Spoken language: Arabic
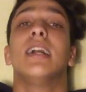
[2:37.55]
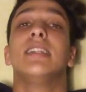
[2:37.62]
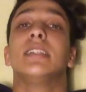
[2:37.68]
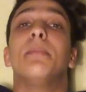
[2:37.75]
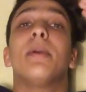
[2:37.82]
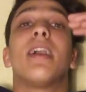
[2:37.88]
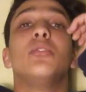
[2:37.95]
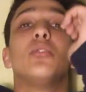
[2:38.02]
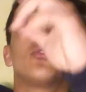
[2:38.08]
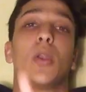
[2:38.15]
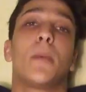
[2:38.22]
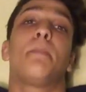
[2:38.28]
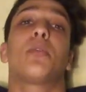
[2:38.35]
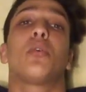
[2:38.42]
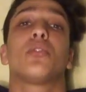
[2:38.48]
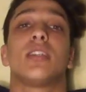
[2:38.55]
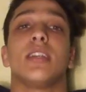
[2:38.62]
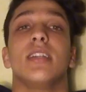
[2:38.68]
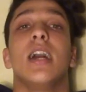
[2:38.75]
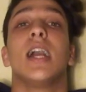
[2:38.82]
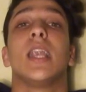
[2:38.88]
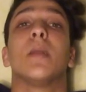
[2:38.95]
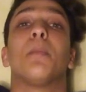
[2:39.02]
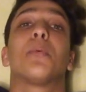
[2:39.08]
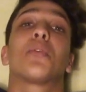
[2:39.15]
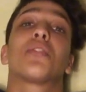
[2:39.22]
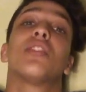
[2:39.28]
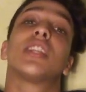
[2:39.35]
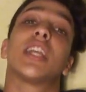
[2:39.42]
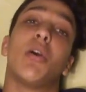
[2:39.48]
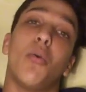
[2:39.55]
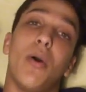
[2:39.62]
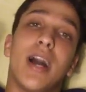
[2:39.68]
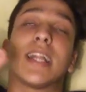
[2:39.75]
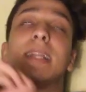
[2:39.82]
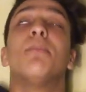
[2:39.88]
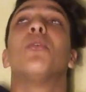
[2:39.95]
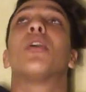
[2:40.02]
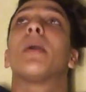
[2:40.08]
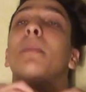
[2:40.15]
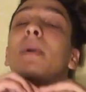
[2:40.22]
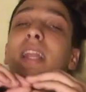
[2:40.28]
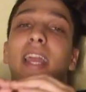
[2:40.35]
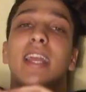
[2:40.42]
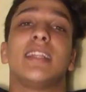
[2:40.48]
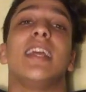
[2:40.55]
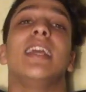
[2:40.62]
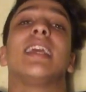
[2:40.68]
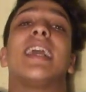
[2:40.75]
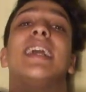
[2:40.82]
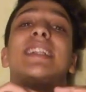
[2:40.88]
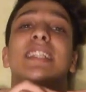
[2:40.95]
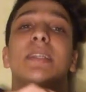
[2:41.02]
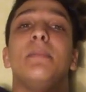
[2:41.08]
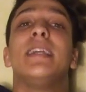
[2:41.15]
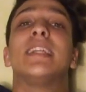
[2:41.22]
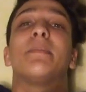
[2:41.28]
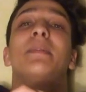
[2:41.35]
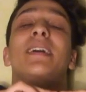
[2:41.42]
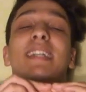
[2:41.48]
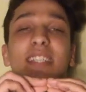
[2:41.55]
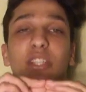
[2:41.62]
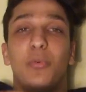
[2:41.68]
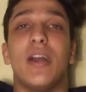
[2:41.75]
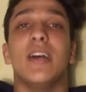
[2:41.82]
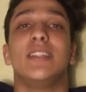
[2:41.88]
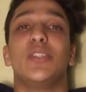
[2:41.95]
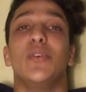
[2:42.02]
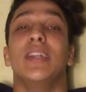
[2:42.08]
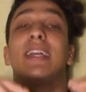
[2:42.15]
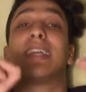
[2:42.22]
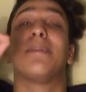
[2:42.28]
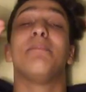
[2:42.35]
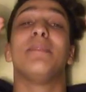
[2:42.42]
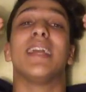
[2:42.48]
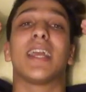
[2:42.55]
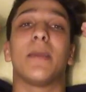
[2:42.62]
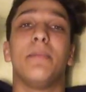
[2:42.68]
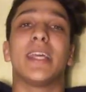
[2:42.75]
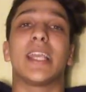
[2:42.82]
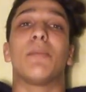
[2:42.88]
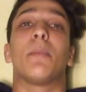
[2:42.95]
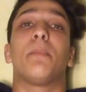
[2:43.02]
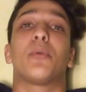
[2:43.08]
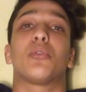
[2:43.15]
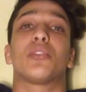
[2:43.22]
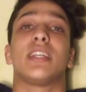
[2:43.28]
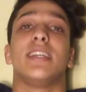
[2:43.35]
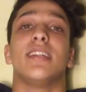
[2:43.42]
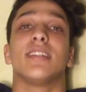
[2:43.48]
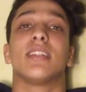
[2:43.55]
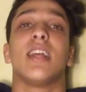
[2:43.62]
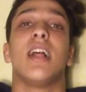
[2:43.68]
دابا غندوزو للبروتين البروتين حتى هو واحد المكمل الغذائي كيتميز بالاحتواء ديالو على كميه كبيره من البروتينات